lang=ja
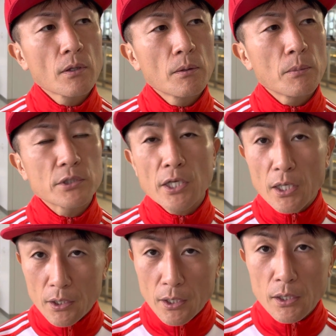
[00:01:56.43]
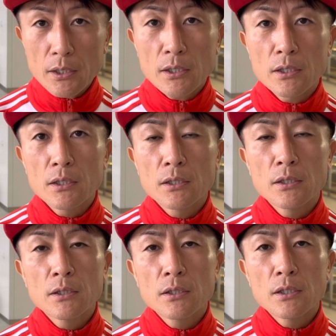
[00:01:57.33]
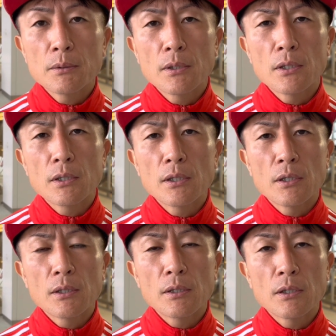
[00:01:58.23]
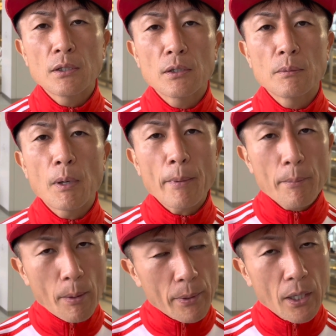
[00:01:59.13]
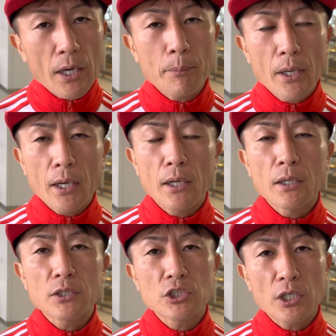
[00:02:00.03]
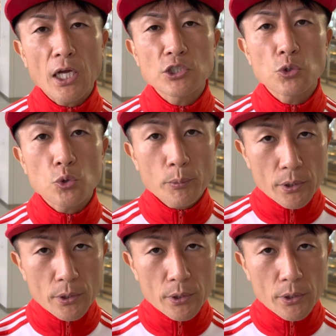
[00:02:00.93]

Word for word: まあ、前半からあ場面場面があればしっかり足を止め